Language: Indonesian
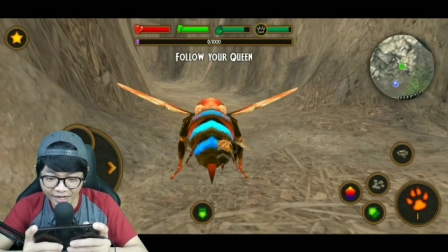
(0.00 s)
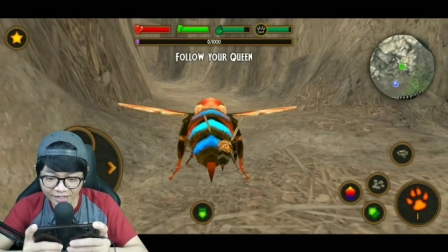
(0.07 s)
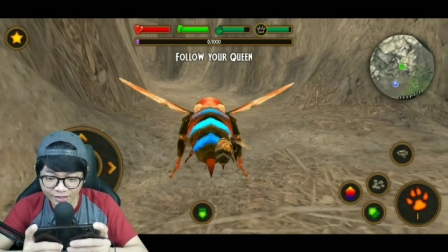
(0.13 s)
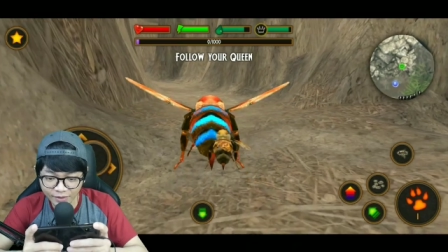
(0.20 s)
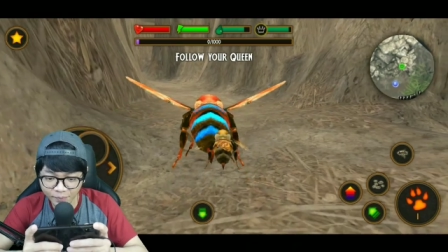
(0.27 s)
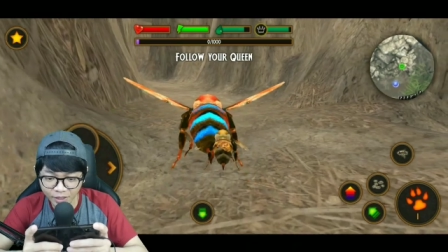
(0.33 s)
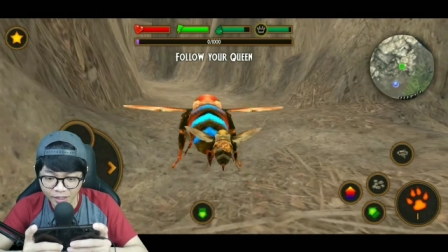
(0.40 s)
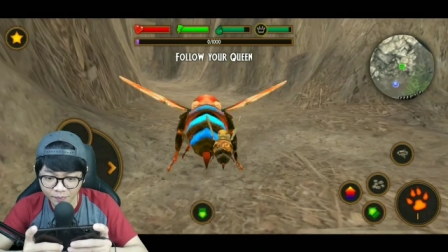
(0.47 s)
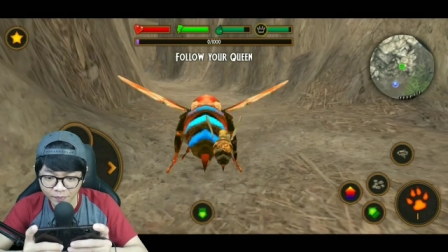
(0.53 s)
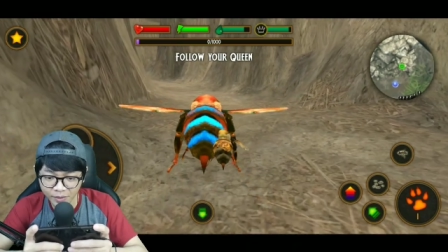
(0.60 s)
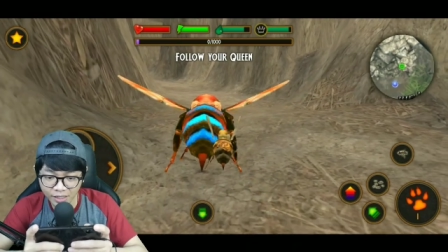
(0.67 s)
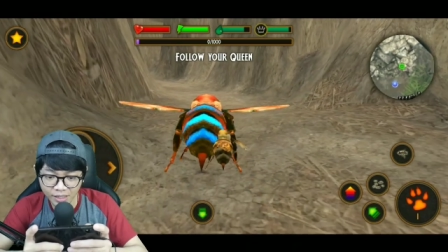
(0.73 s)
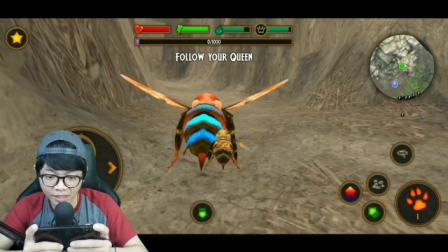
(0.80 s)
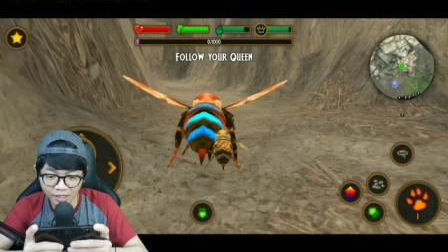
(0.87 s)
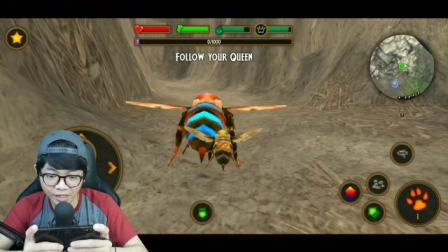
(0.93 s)
keren
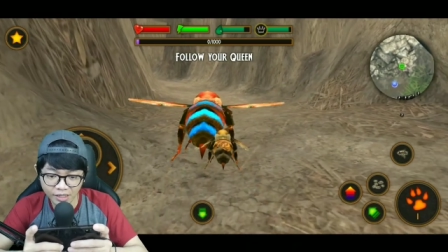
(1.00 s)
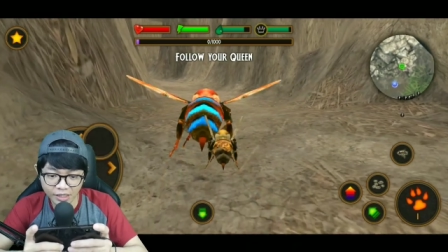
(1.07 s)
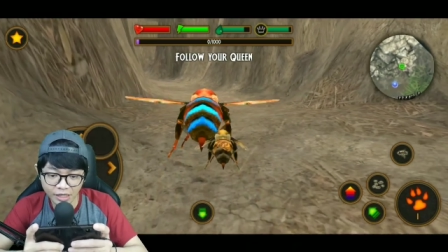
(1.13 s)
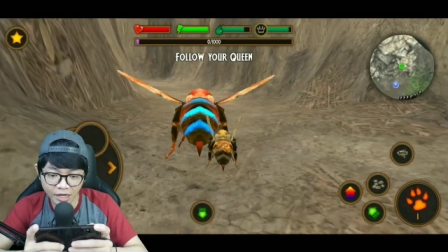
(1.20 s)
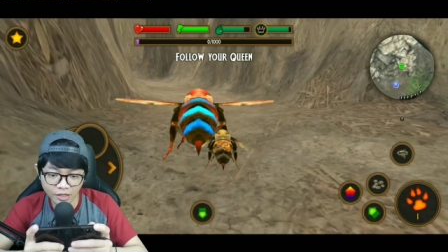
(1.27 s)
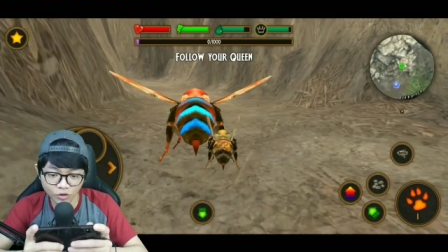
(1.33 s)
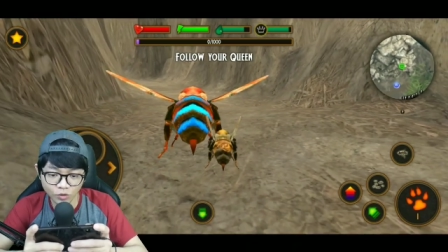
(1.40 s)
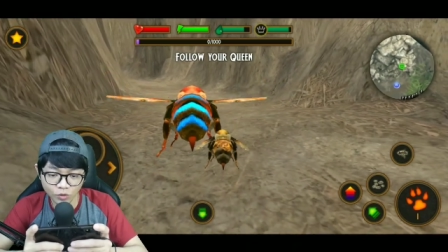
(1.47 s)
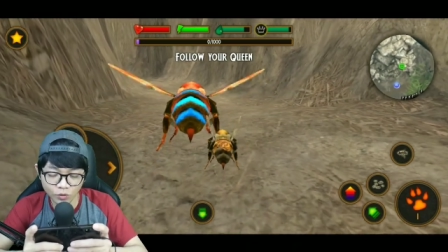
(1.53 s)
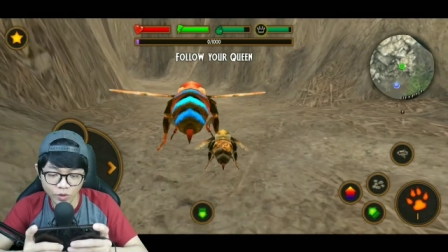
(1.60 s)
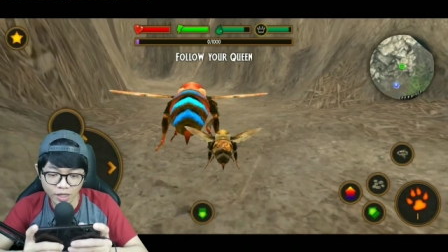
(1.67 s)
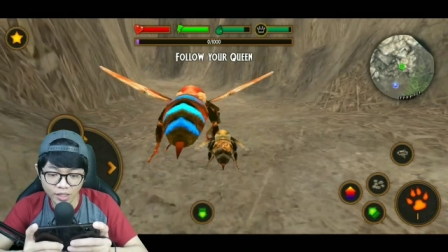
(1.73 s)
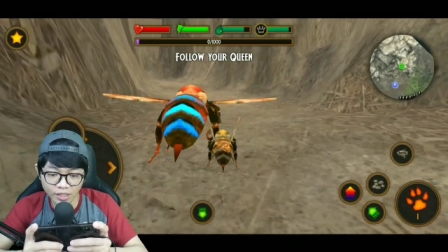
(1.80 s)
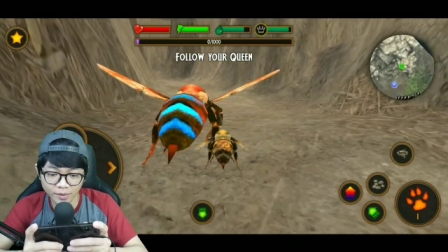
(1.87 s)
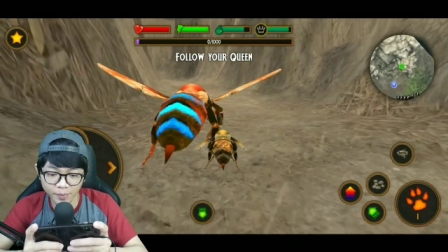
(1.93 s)
teman-teman. Ini ratu gue
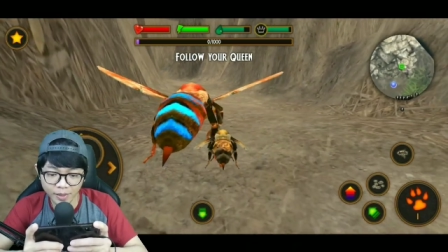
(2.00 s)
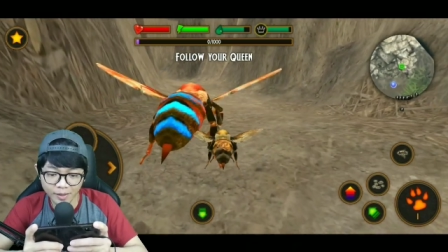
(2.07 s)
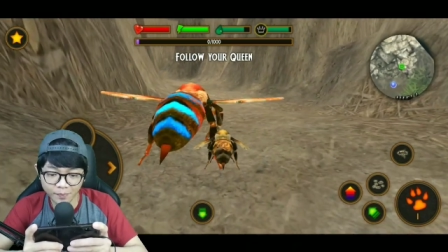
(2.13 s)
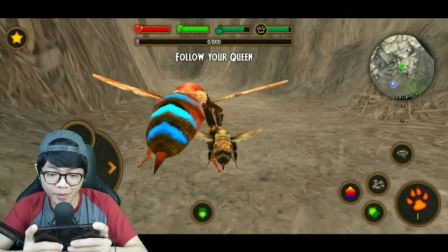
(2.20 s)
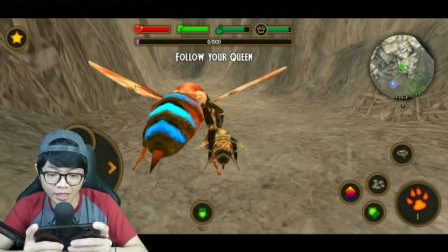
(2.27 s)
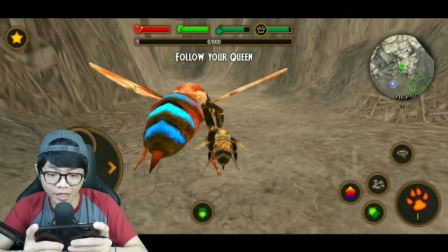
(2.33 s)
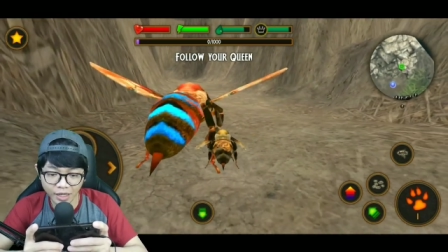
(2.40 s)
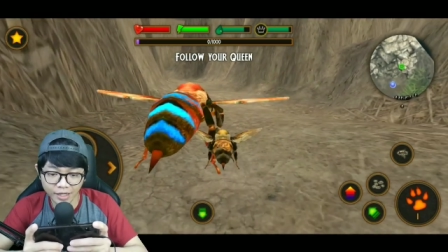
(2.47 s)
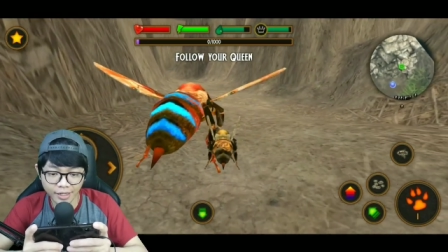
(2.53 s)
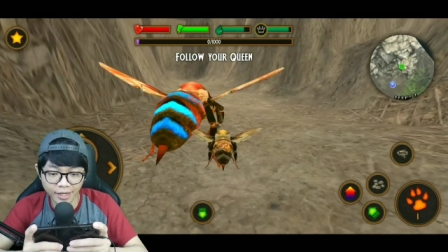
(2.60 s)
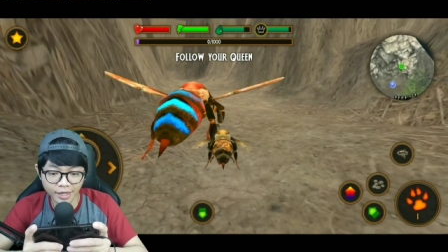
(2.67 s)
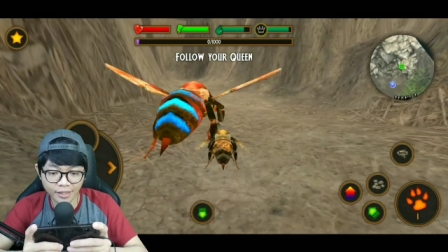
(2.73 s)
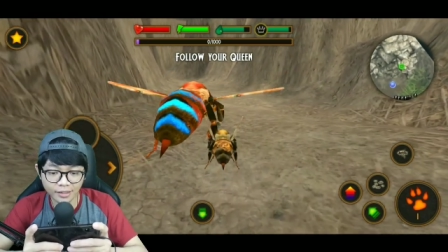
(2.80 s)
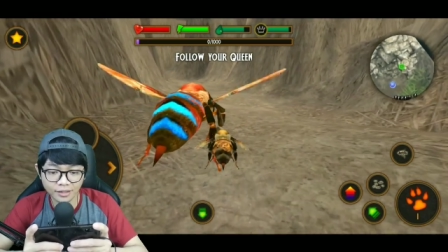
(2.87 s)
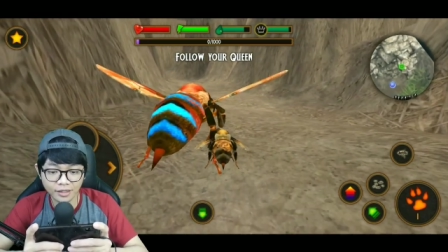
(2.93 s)
nih teman-teman, keren
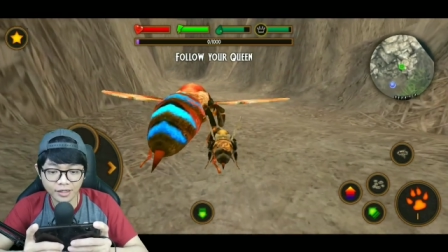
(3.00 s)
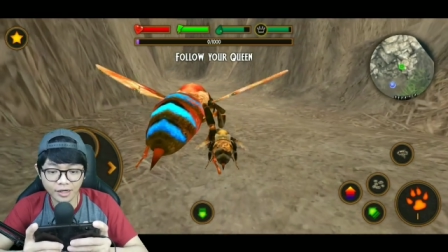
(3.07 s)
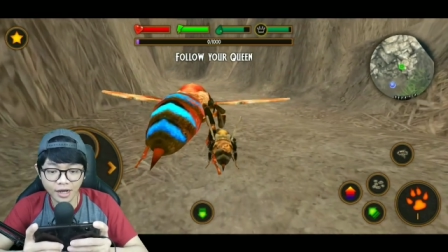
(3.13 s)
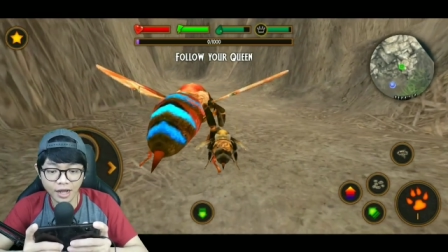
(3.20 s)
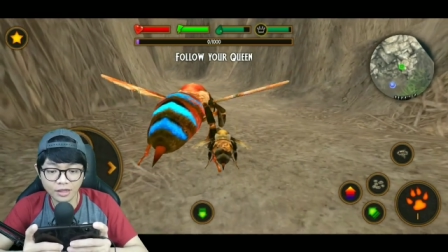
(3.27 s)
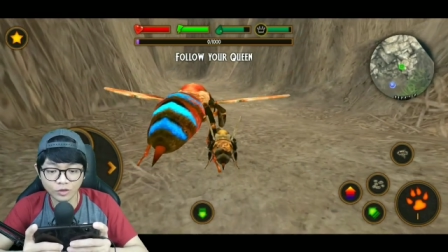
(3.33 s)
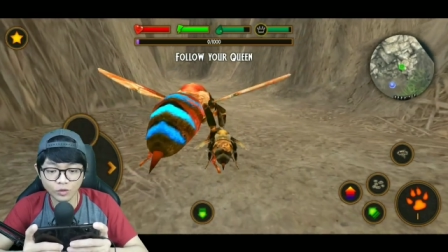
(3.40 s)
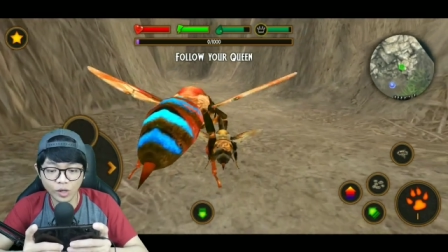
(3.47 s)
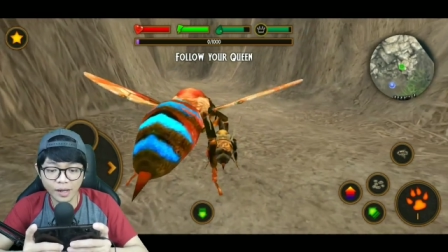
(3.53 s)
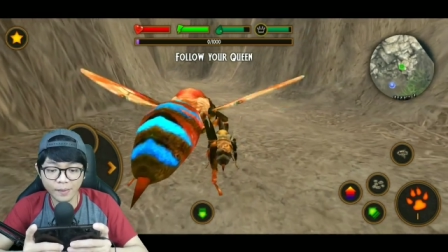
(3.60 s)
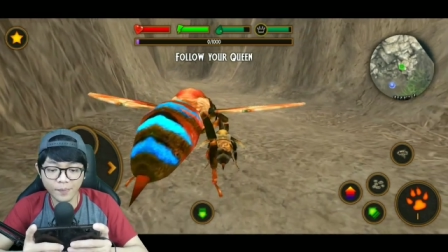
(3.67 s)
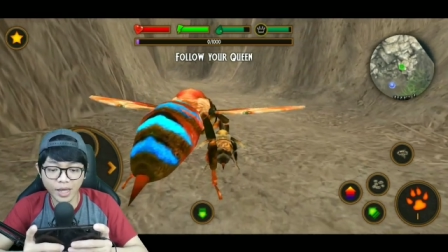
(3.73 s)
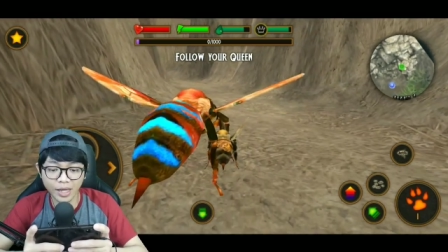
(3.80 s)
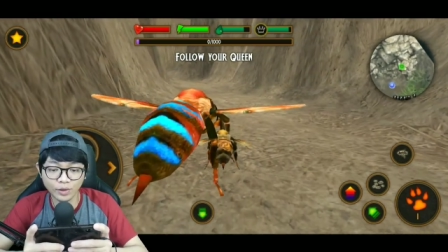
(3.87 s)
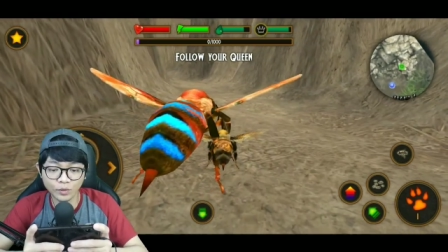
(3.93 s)
kan? Ratu
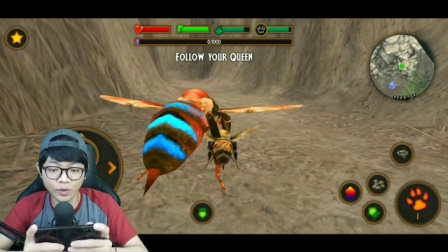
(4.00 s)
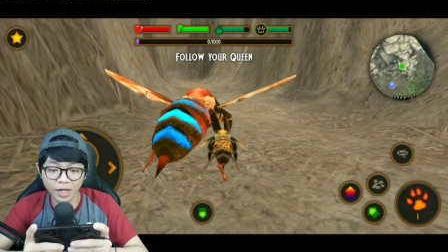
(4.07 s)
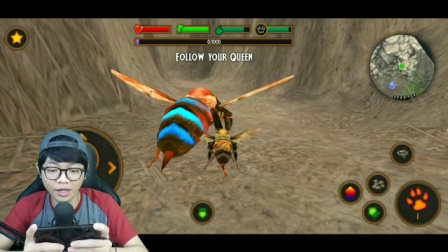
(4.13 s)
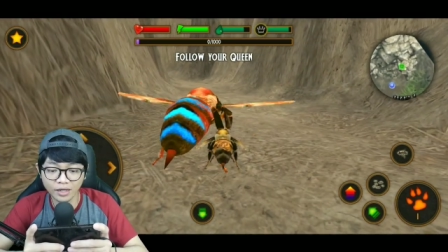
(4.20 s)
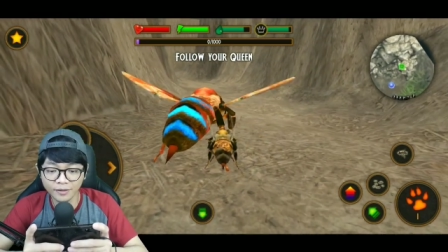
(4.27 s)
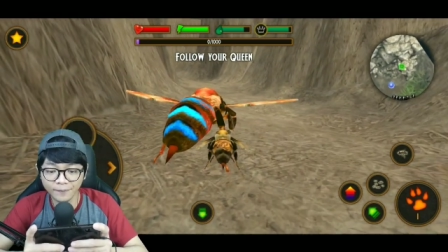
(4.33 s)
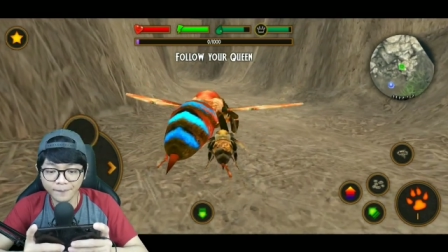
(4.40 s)
lebah gue.